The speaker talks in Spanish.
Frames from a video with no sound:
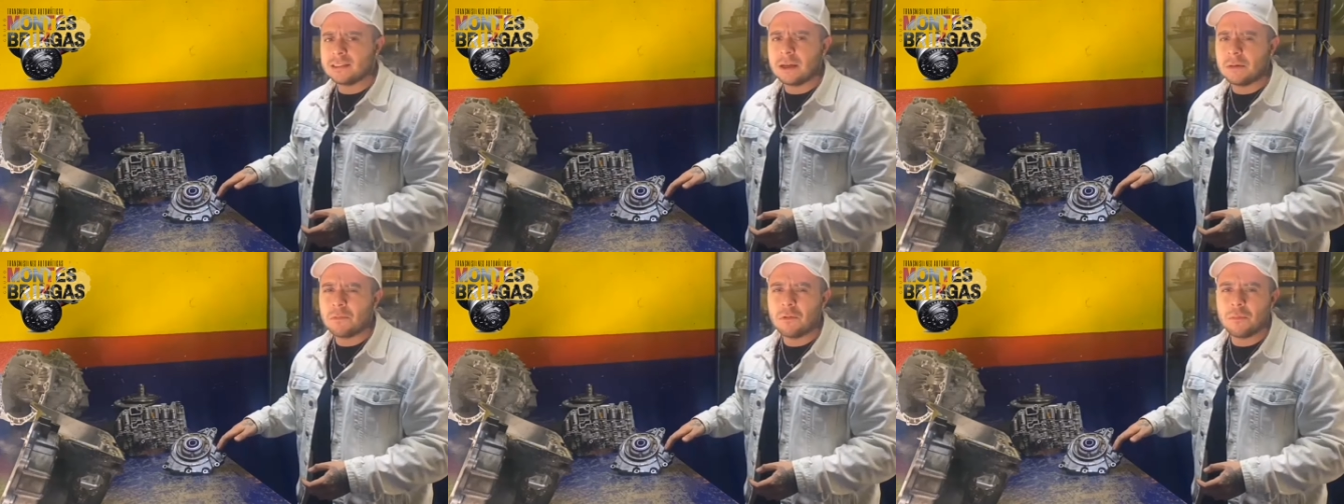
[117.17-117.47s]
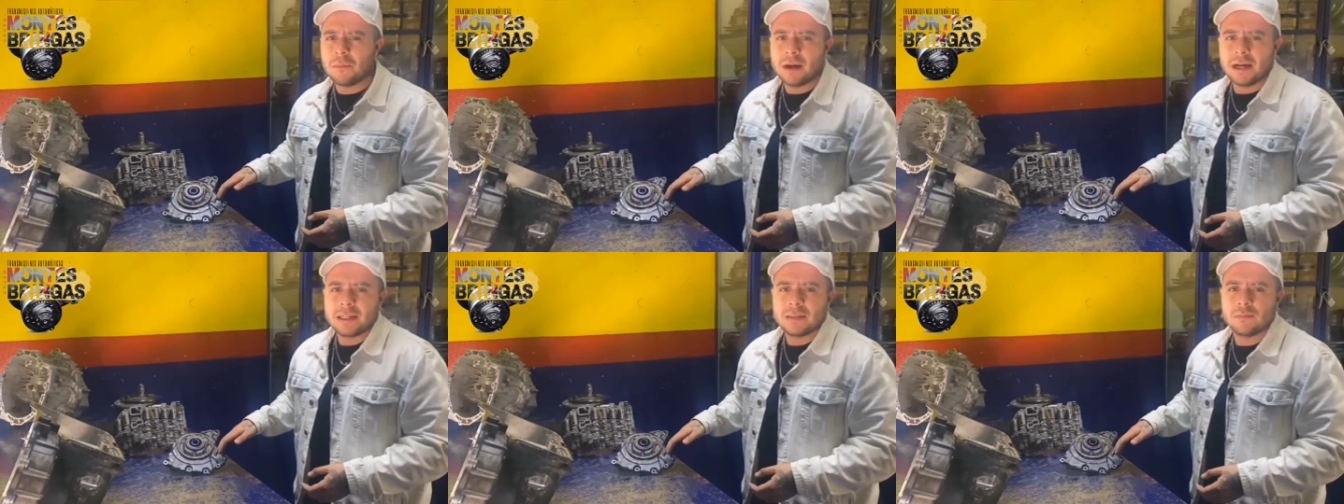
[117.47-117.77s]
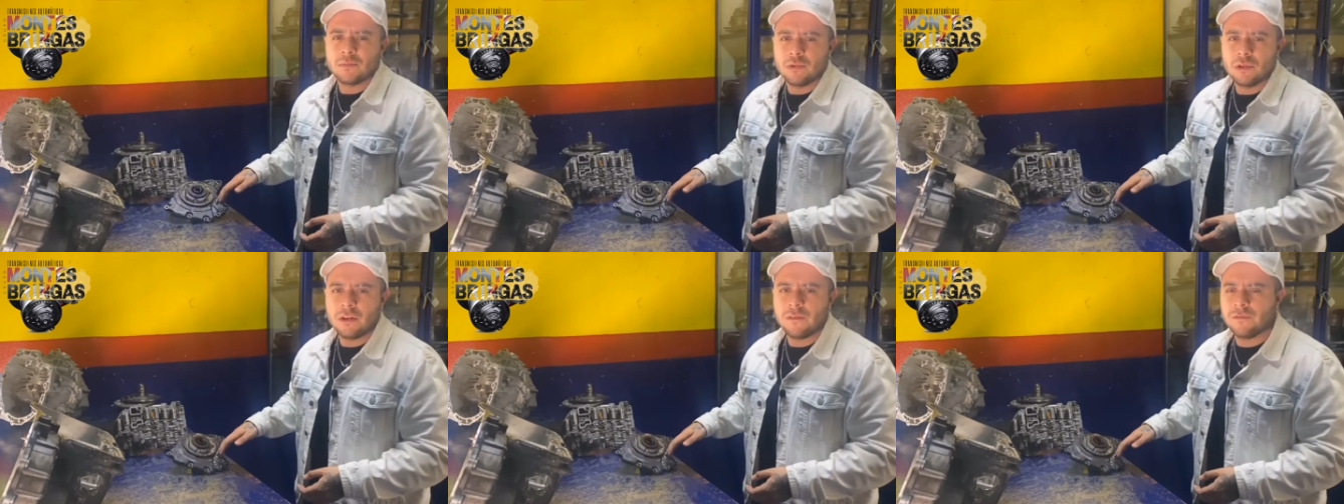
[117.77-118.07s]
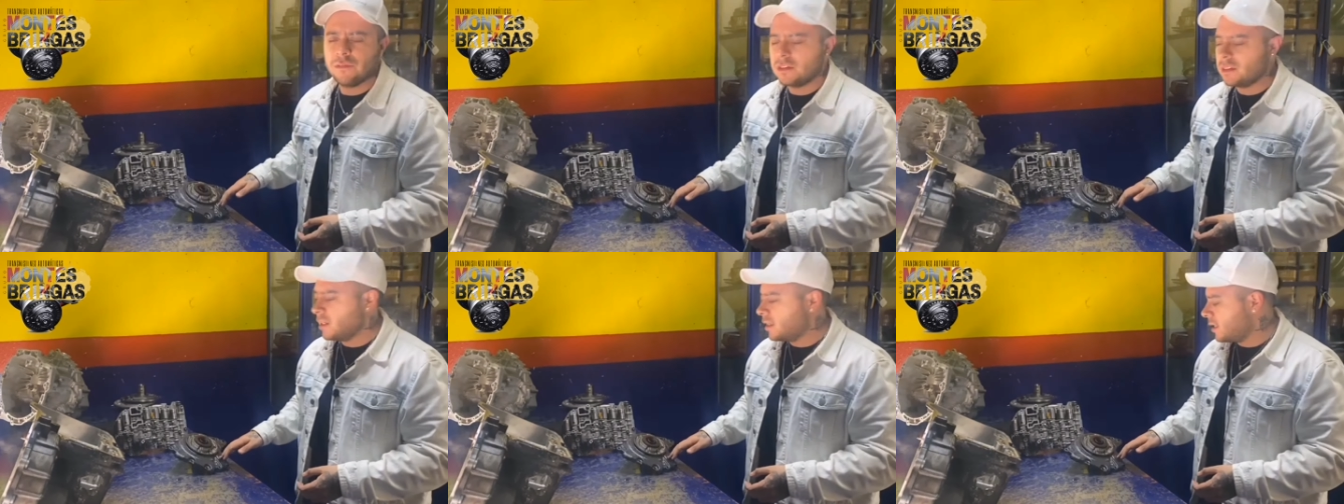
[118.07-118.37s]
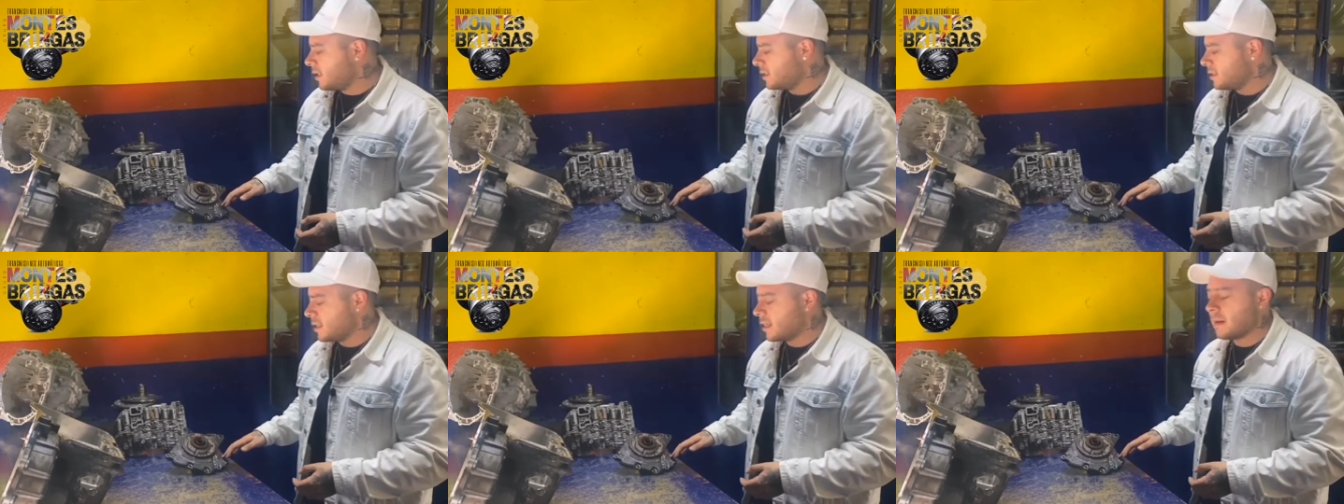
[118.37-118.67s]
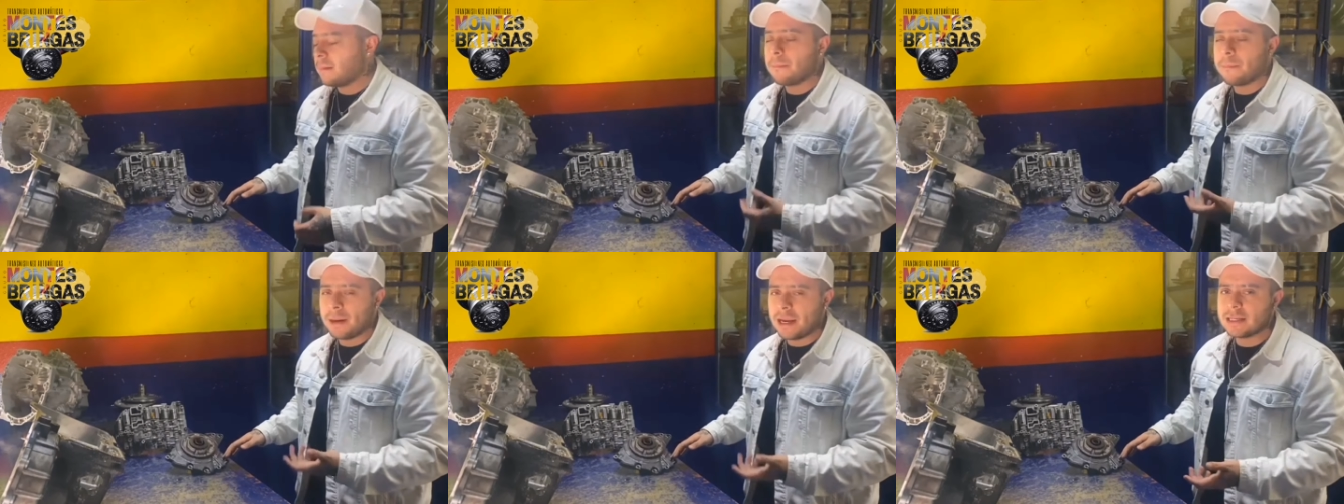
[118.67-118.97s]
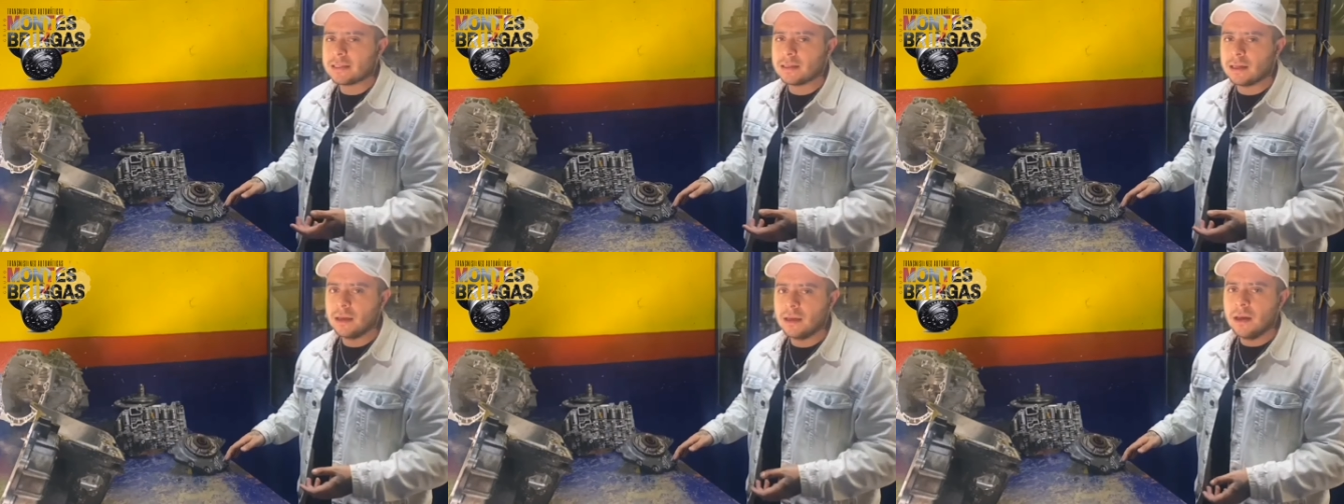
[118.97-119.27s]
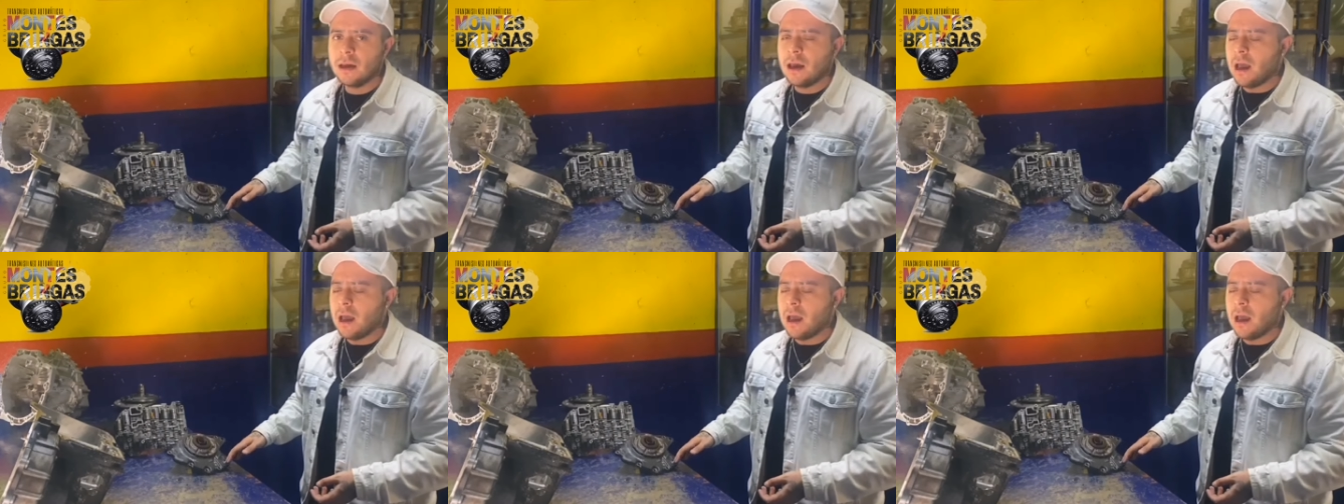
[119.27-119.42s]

esta bomba es muy difícil que se reemplace.